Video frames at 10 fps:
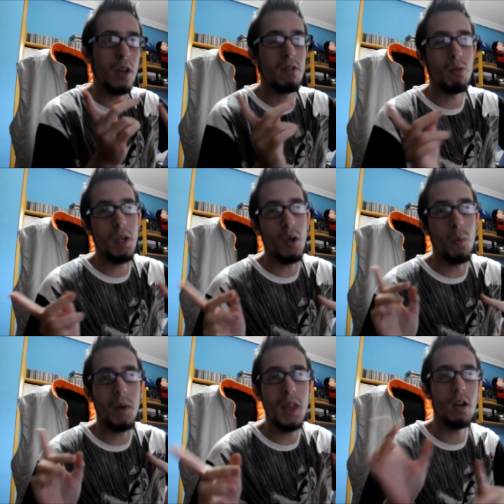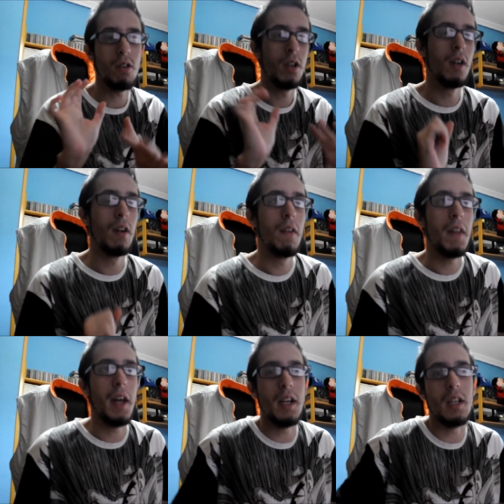subiré un vídeo
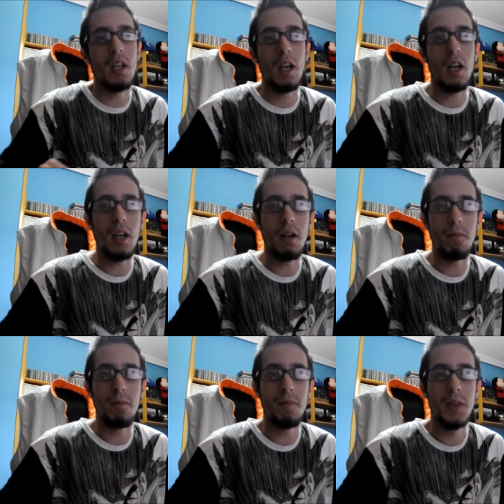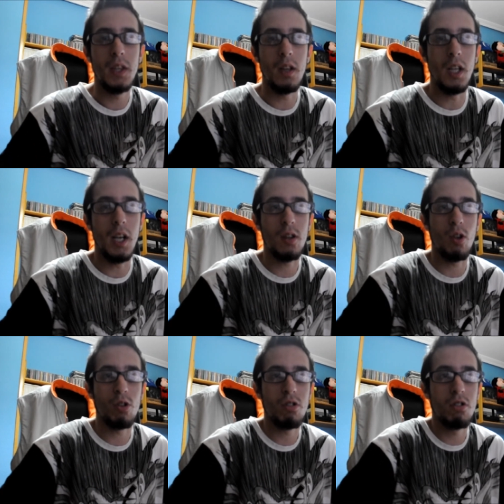en el que diré todos
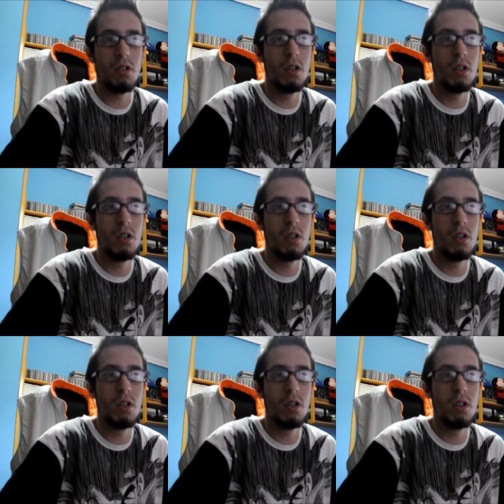los